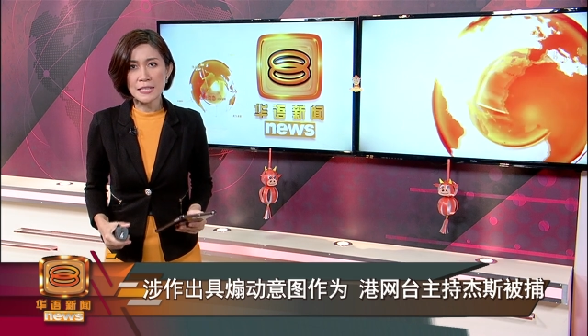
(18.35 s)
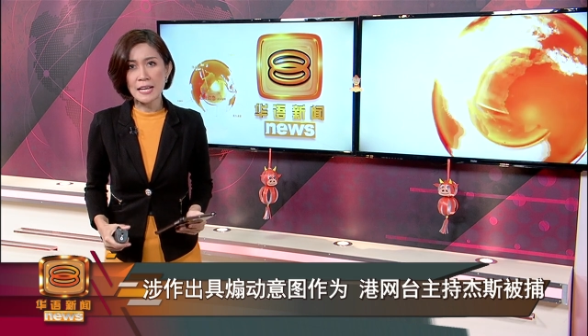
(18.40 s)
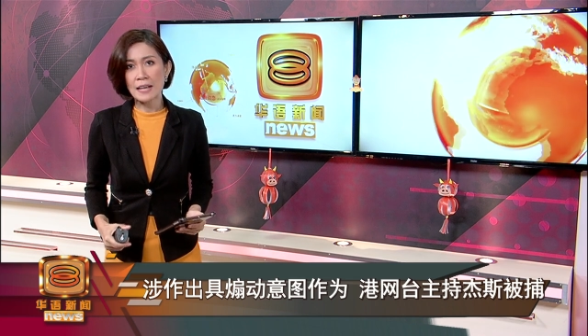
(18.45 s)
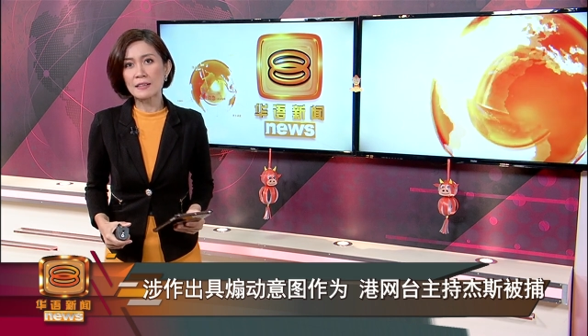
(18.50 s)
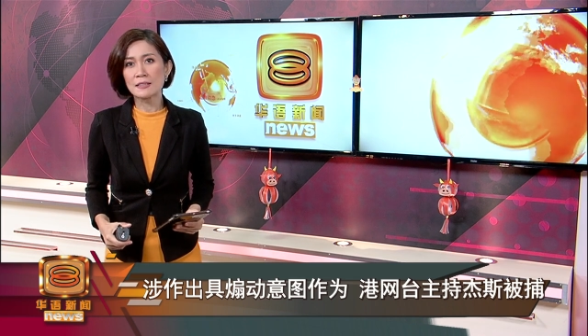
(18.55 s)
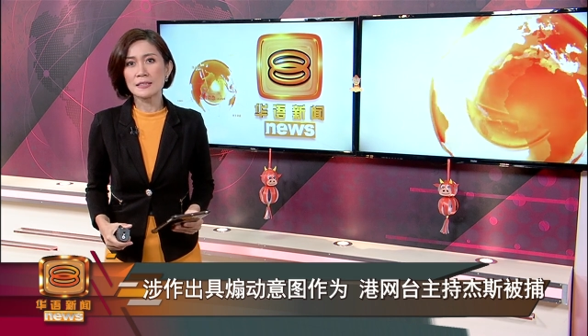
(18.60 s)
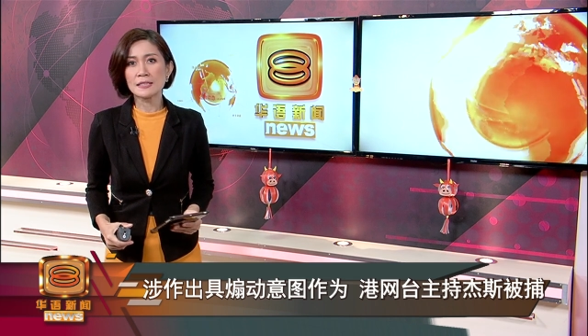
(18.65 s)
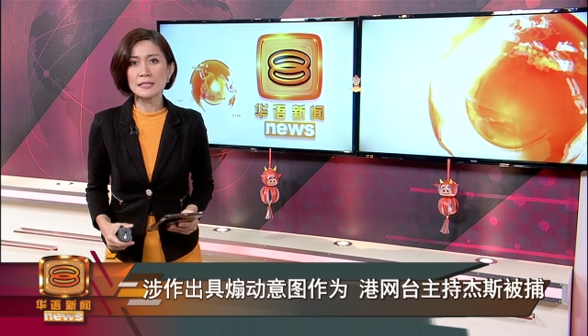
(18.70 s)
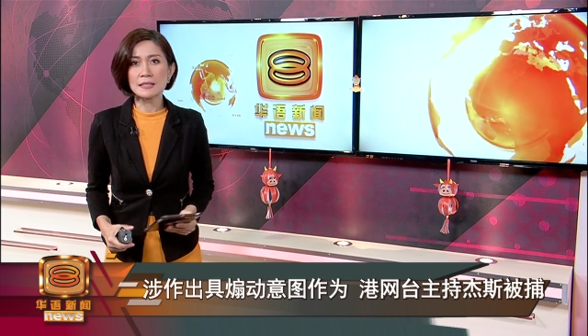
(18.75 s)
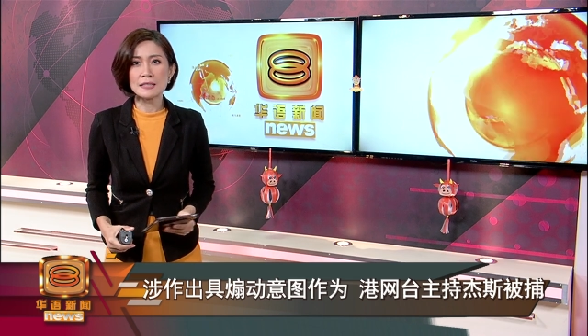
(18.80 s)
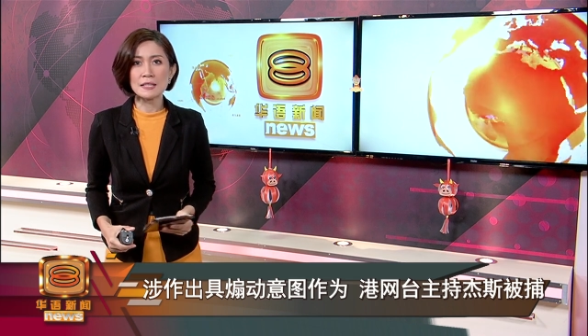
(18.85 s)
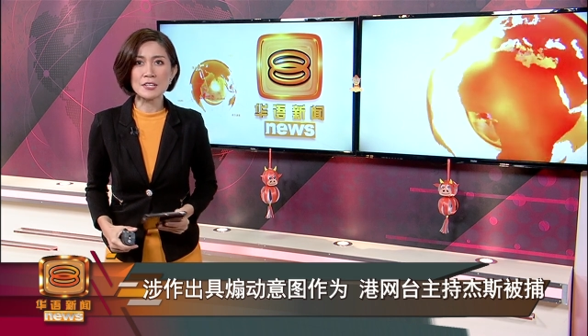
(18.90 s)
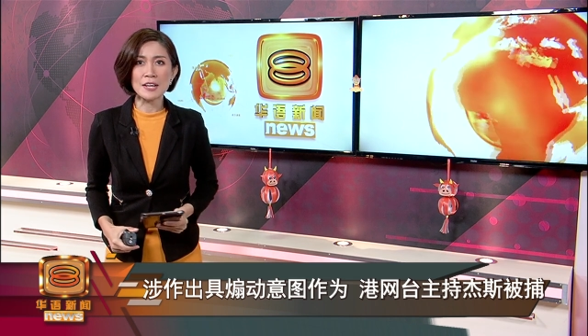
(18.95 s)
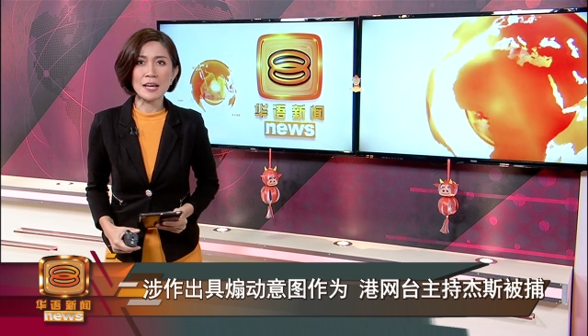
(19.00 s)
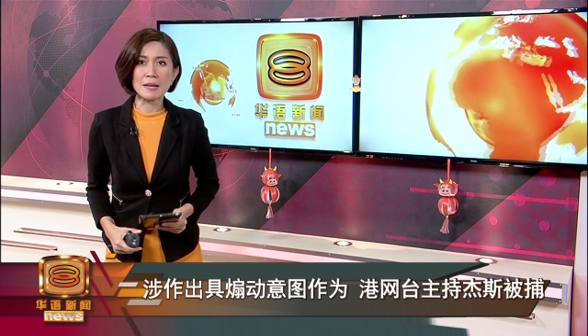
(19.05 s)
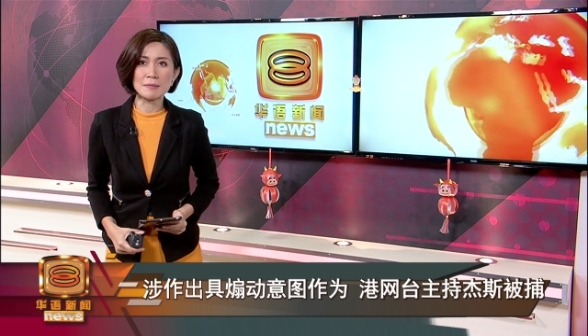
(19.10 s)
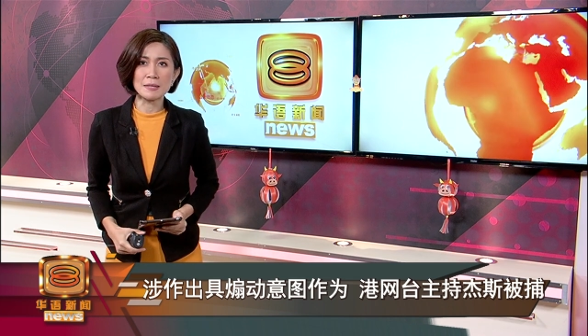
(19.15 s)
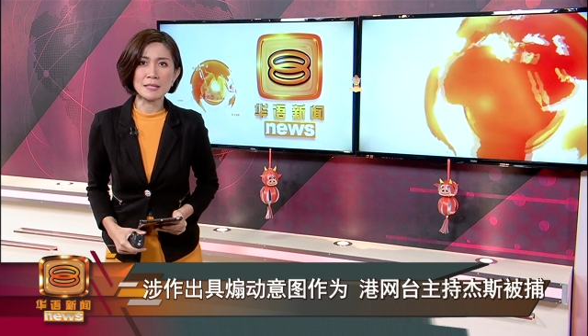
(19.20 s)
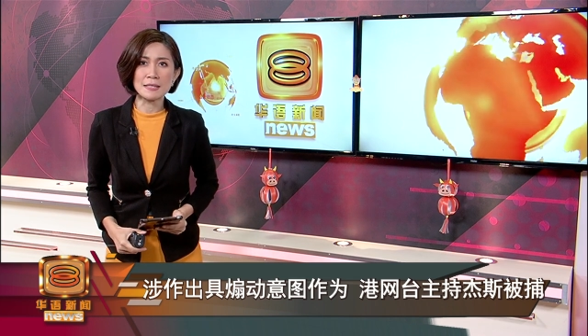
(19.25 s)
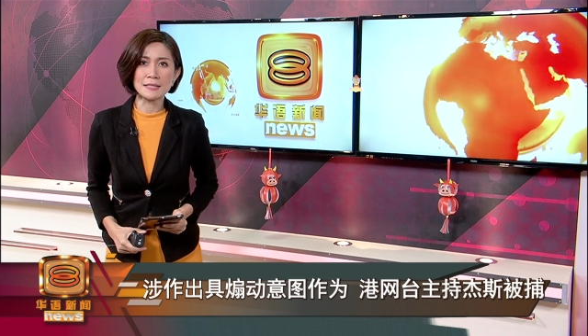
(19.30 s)
详细的
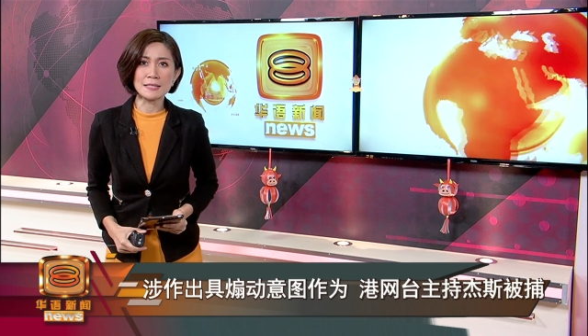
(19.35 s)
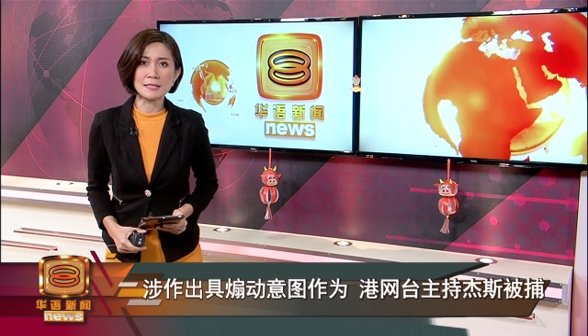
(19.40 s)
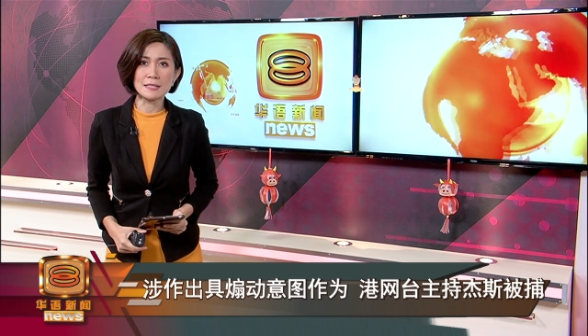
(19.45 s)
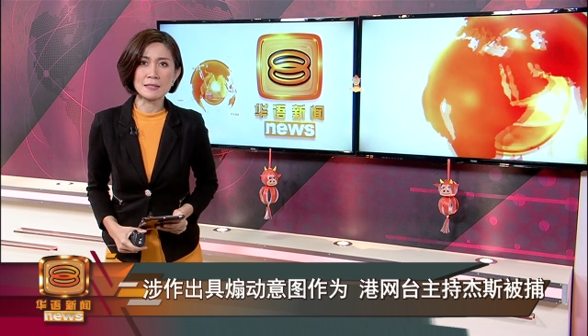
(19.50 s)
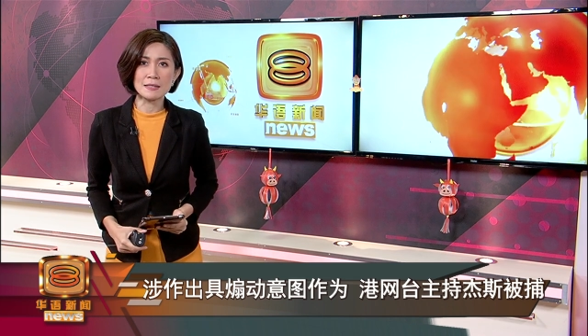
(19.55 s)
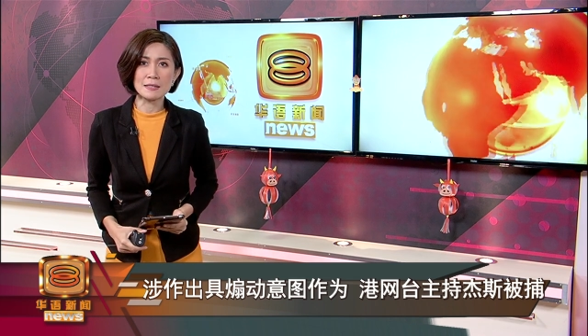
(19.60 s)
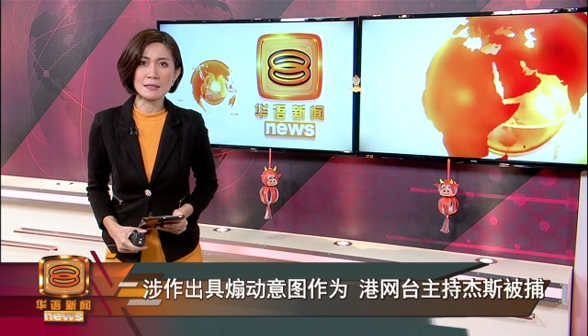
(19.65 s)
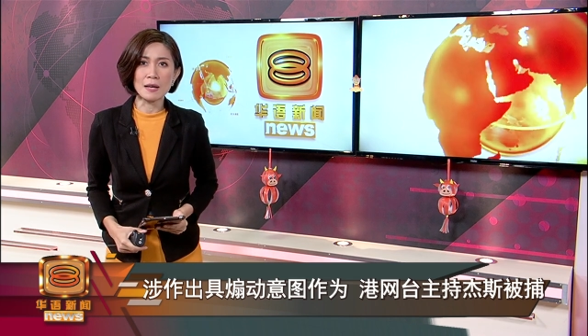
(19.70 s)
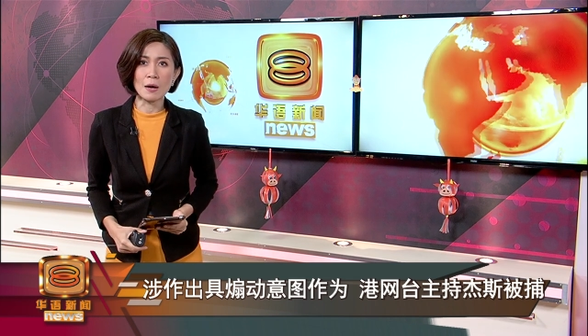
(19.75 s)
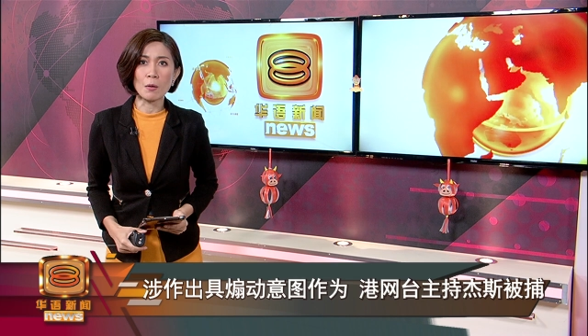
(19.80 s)
阐明杰斯